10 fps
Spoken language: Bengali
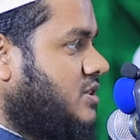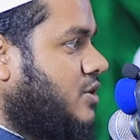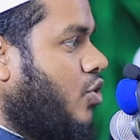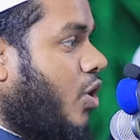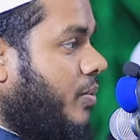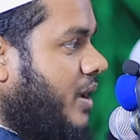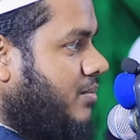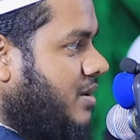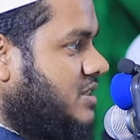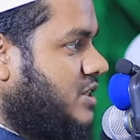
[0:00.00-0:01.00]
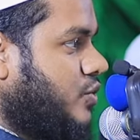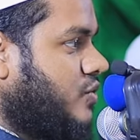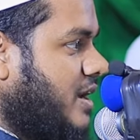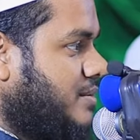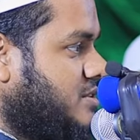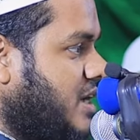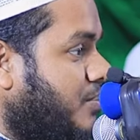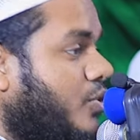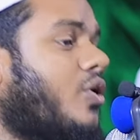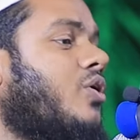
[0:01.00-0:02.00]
যে কবে আমরা জেরুজালেম যাব